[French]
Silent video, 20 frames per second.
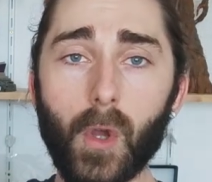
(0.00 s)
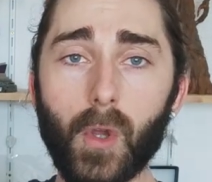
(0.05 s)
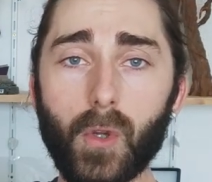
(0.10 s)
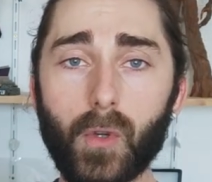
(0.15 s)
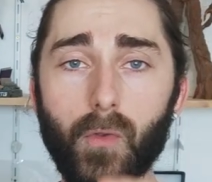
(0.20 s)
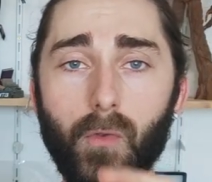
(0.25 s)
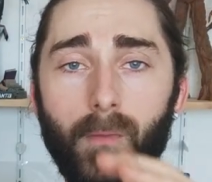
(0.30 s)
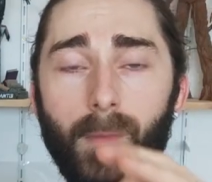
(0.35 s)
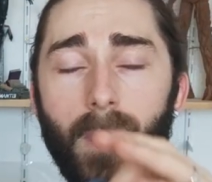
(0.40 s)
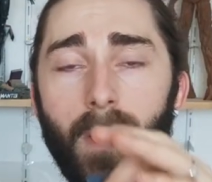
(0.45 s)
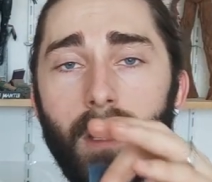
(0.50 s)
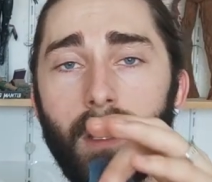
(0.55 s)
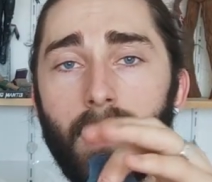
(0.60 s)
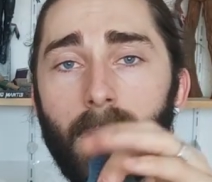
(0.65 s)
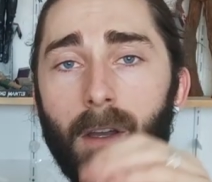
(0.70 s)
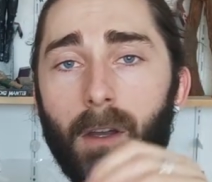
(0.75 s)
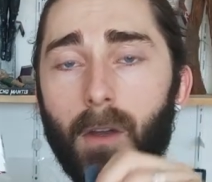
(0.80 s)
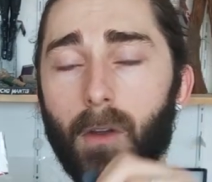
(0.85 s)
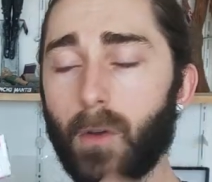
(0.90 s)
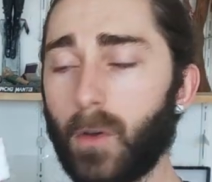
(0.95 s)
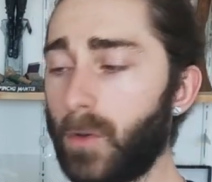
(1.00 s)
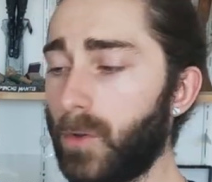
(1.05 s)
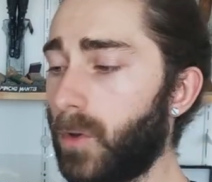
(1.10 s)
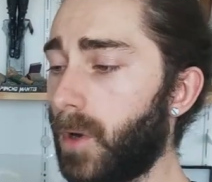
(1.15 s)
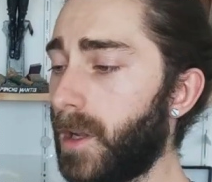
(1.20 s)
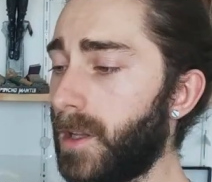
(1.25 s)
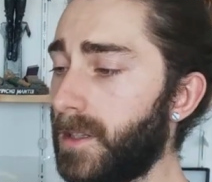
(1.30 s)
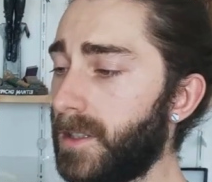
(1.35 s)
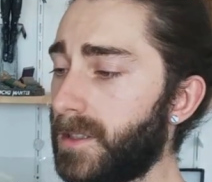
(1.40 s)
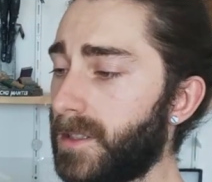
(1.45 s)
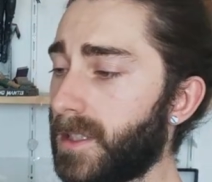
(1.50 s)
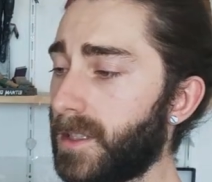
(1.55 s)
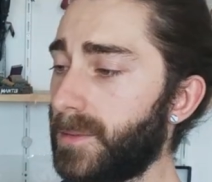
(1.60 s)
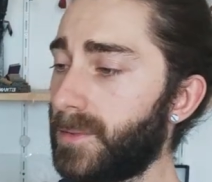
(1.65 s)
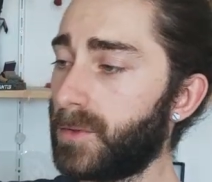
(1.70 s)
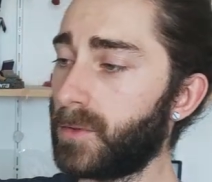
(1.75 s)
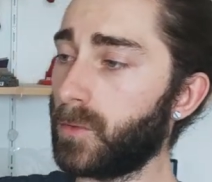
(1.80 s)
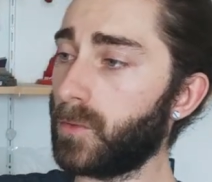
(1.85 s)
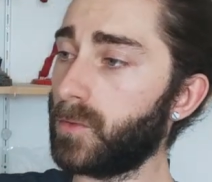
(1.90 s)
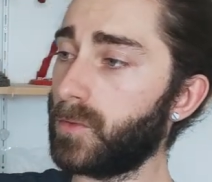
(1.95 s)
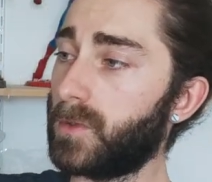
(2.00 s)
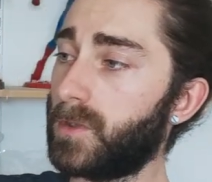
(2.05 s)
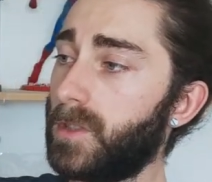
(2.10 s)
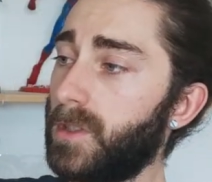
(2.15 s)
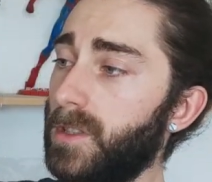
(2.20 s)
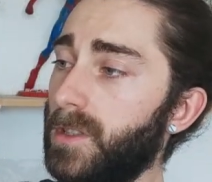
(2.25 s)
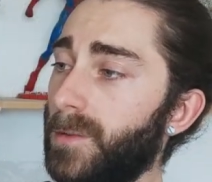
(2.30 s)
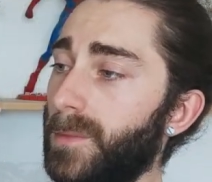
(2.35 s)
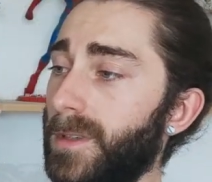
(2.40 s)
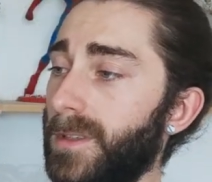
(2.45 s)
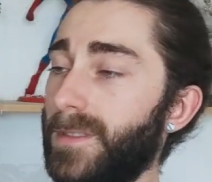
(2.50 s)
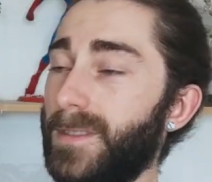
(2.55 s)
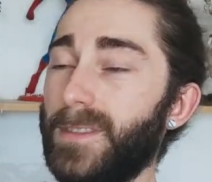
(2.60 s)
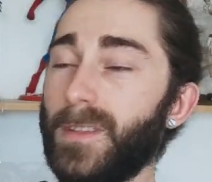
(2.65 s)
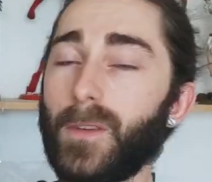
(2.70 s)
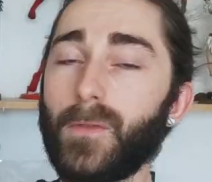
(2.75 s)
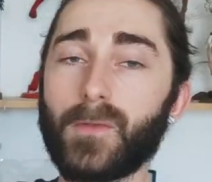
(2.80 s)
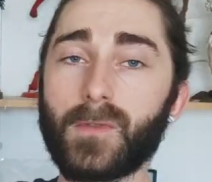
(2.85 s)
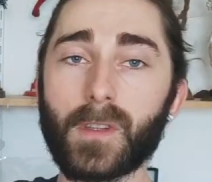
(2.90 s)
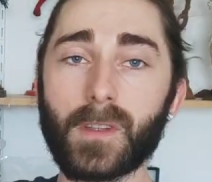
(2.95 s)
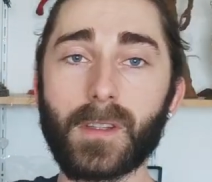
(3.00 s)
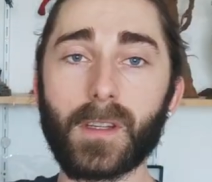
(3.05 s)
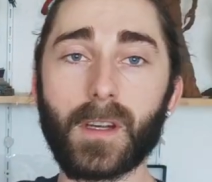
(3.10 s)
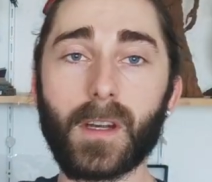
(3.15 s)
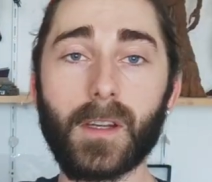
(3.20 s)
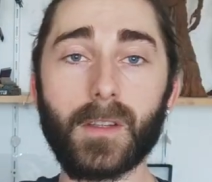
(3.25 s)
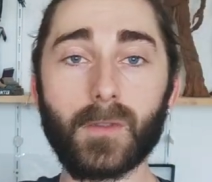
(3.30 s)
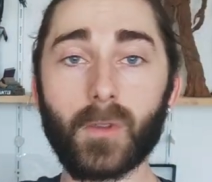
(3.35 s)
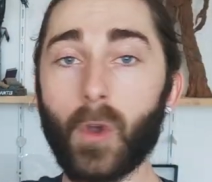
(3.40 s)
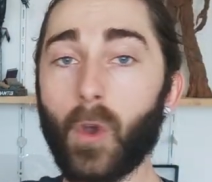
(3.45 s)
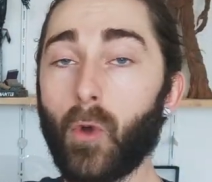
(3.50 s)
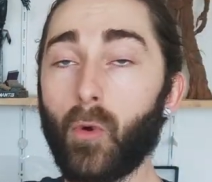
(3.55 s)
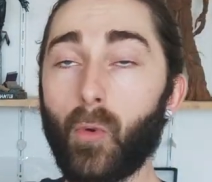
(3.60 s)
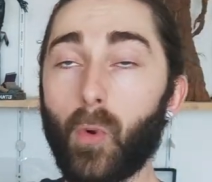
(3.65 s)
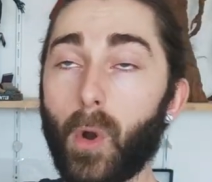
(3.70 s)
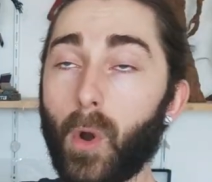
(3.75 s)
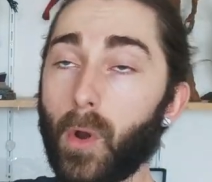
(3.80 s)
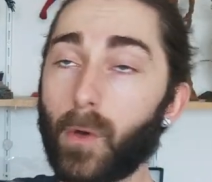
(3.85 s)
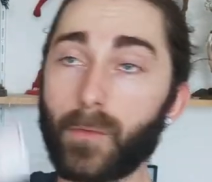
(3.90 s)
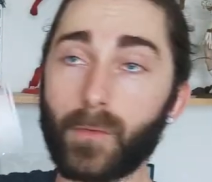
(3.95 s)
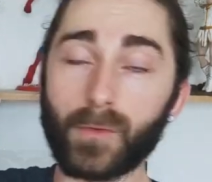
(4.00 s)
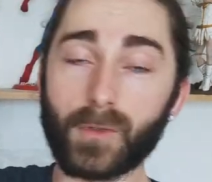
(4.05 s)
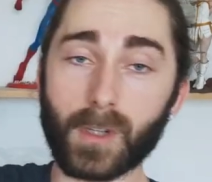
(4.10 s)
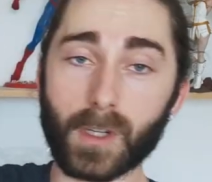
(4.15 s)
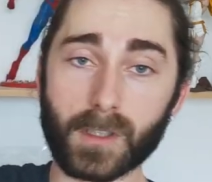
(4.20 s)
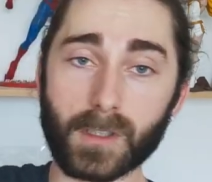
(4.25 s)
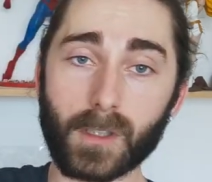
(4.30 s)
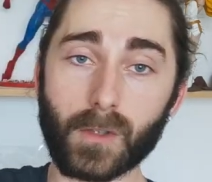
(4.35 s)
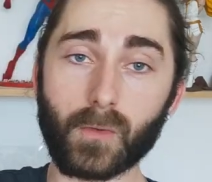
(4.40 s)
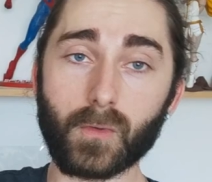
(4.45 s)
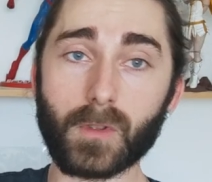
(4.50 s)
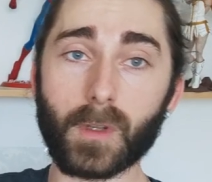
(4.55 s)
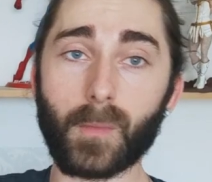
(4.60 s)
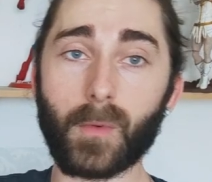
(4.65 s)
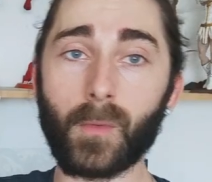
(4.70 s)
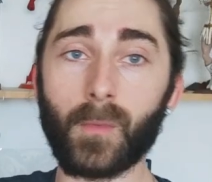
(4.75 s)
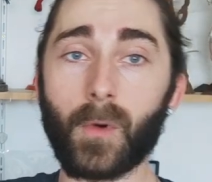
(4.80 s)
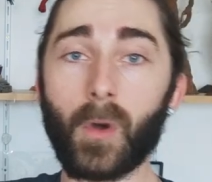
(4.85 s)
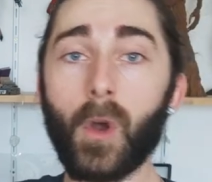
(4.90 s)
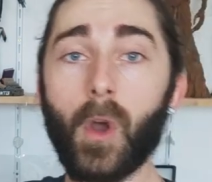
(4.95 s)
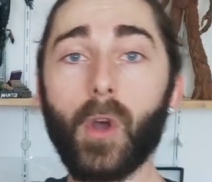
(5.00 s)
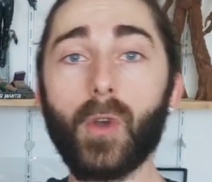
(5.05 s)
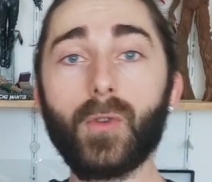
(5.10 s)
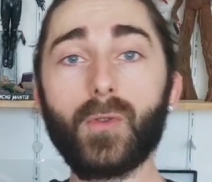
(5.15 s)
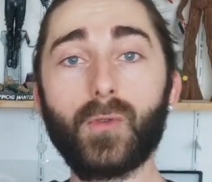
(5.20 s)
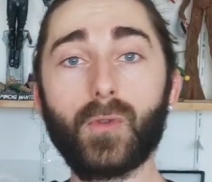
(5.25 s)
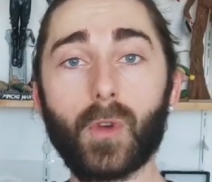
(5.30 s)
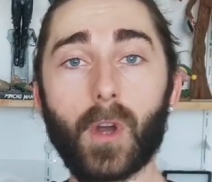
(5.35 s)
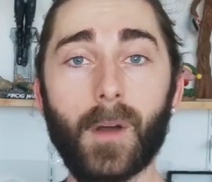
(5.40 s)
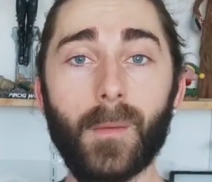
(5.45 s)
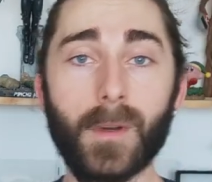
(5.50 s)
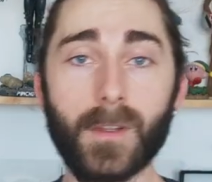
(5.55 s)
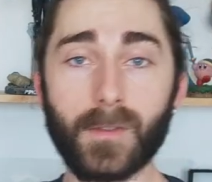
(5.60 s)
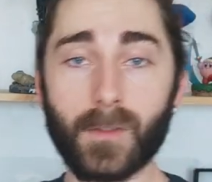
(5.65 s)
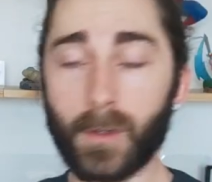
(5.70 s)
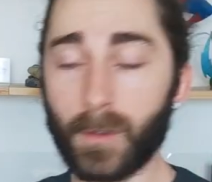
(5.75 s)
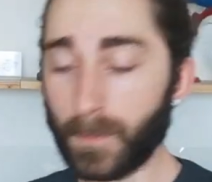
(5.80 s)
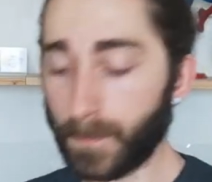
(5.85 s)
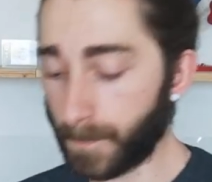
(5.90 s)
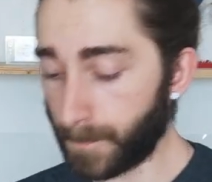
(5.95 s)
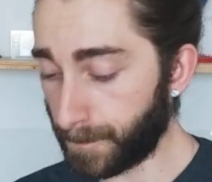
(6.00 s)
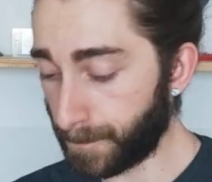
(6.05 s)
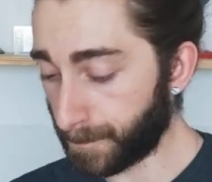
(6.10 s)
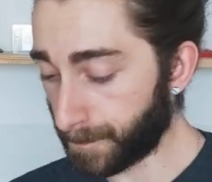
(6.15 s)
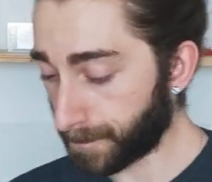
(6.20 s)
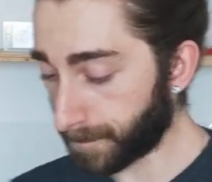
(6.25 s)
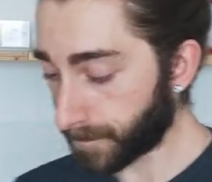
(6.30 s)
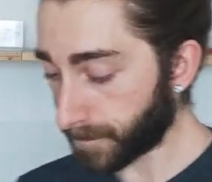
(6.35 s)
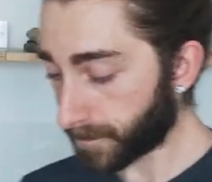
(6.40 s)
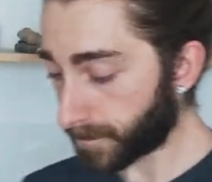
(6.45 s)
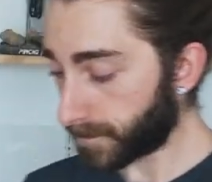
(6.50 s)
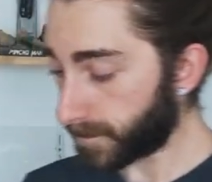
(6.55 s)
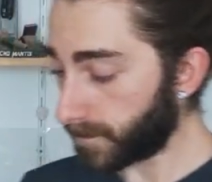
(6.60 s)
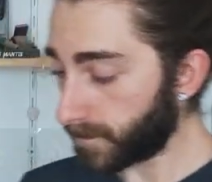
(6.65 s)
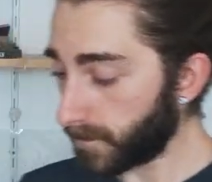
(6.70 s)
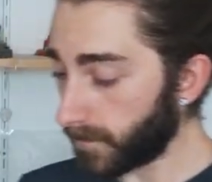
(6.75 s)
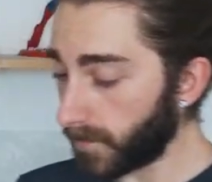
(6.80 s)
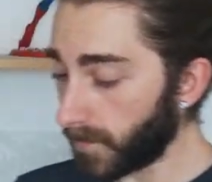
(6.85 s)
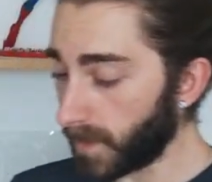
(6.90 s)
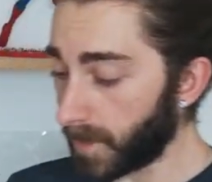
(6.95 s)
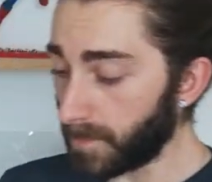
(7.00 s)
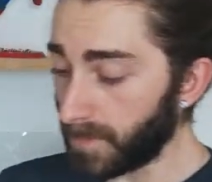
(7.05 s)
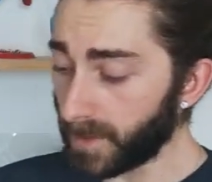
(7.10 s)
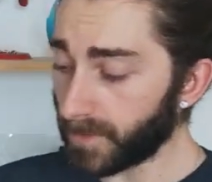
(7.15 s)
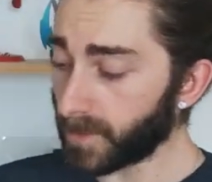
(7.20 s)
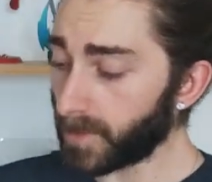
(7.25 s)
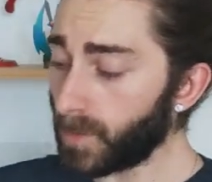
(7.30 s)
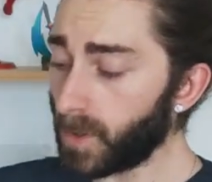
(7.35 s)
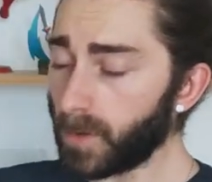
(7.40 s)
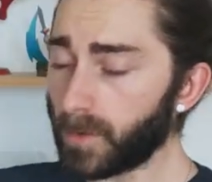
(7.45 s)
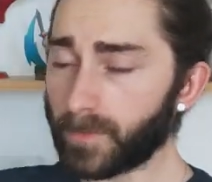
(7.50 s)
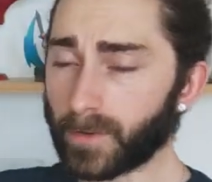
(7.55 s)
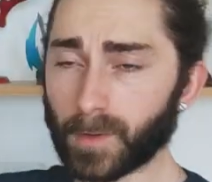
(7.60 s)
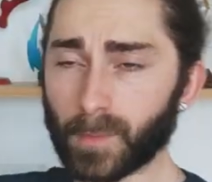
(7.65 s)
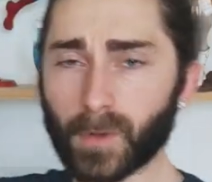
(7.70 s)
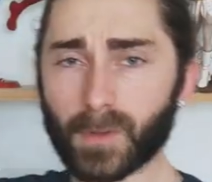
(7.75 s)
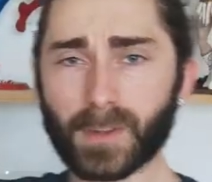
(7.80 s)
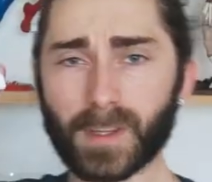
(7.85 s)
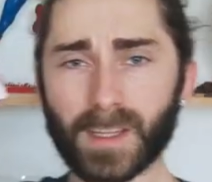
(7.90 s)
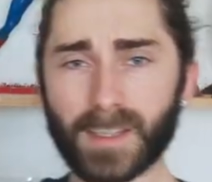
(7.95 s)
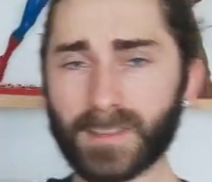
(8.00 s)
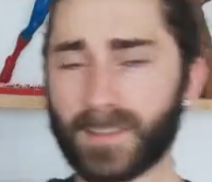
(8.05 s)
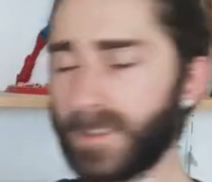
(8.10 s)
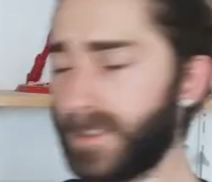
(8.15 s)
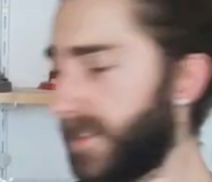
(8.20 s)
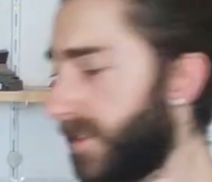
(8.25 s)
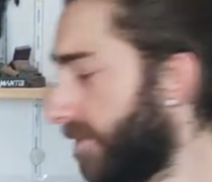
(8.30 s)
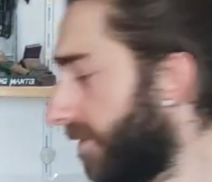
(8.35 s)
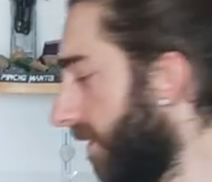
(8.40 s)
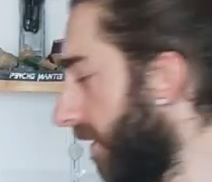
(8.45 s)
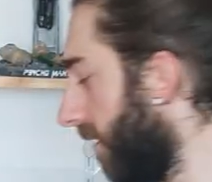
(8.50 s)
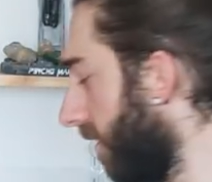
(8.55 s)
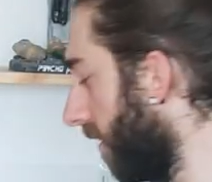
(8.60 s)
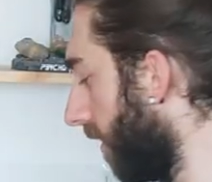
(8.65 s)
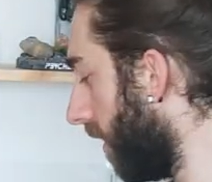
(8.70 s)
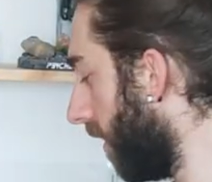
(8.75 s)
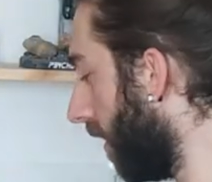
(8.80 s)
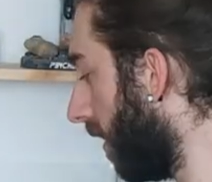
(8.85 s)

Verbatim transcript: Je vous mets le lien dans la description si jamais ça vous intéresse, ou alors vous cherchez tout simplement sur Amazon. Mais vraiment, vraiment très satisfait.